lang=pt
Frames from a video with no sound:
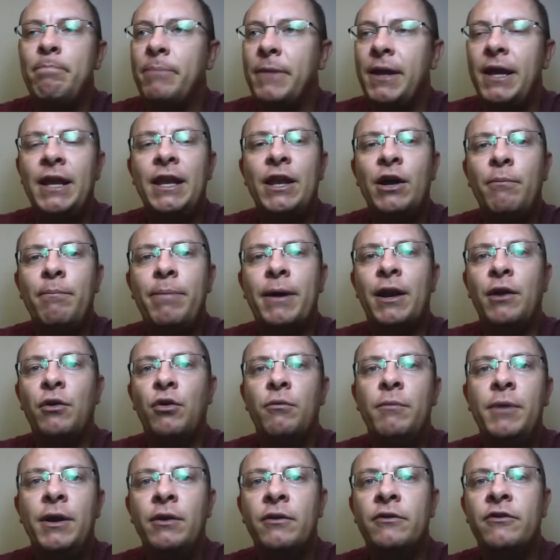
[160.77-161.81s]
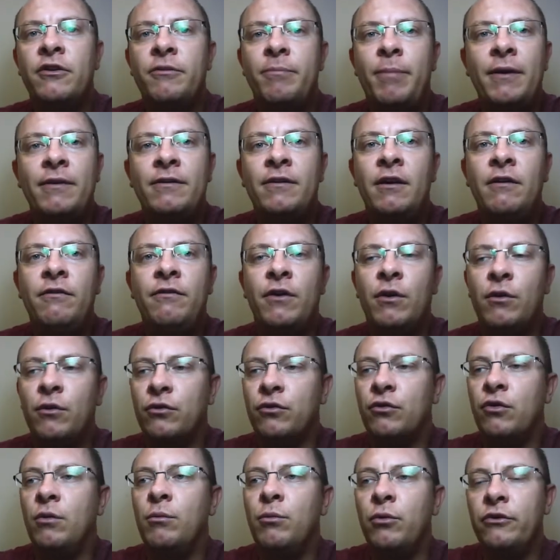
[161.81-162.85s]
e não para domínios específicos,
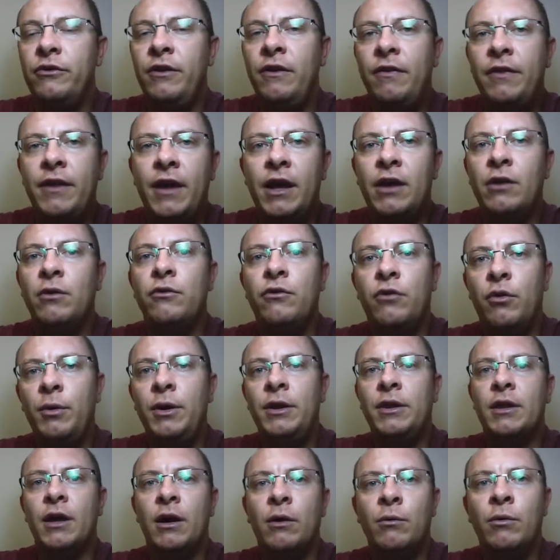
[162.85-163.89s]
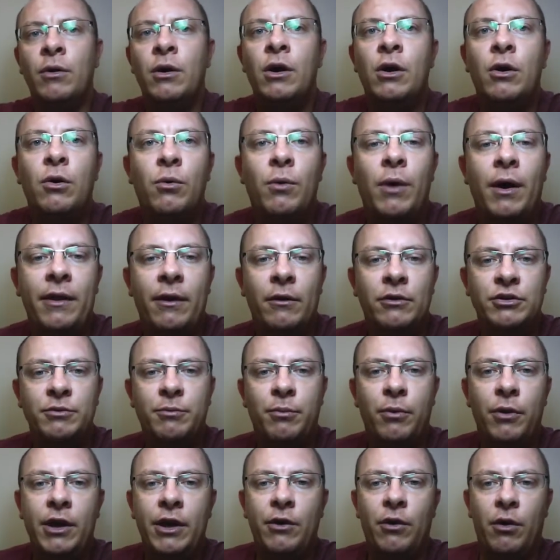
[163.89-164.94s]
como os inteiros ou então o anel de
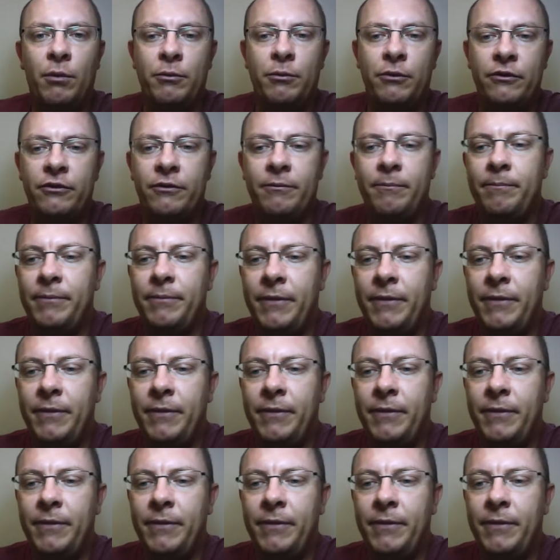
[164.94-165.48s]
polinômios.